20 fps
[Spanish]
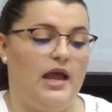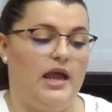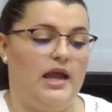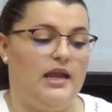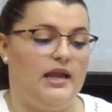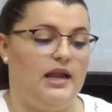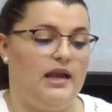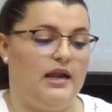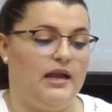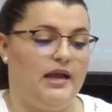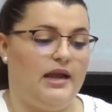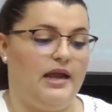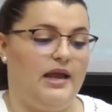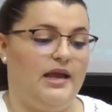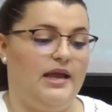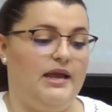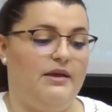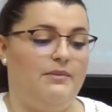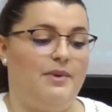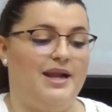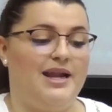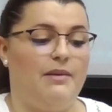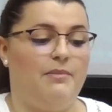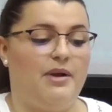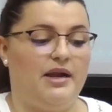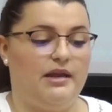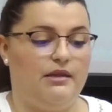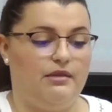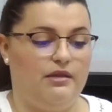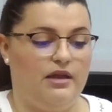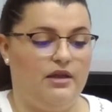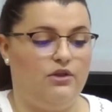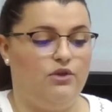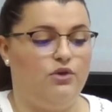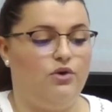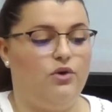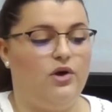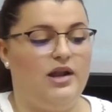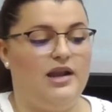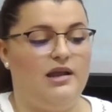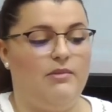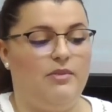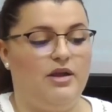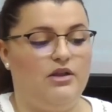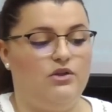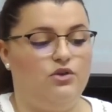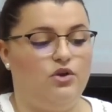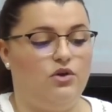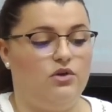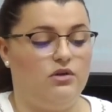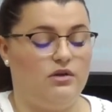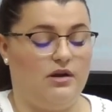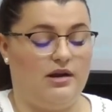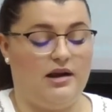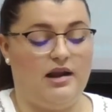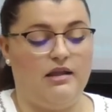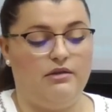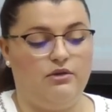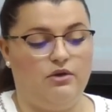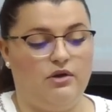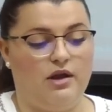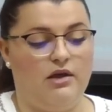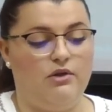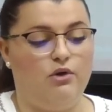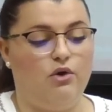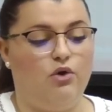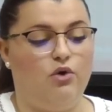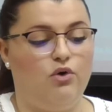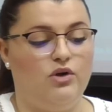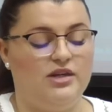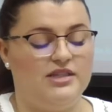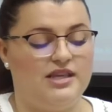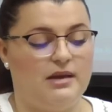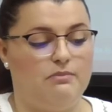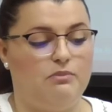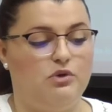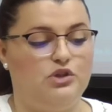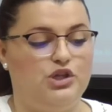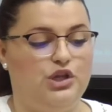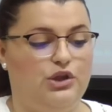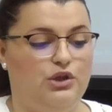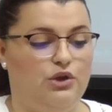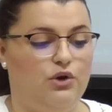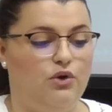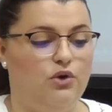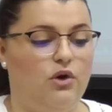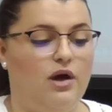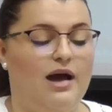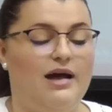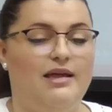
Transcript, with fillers: en el que van apareciendo elementos relacionados con esa exposición,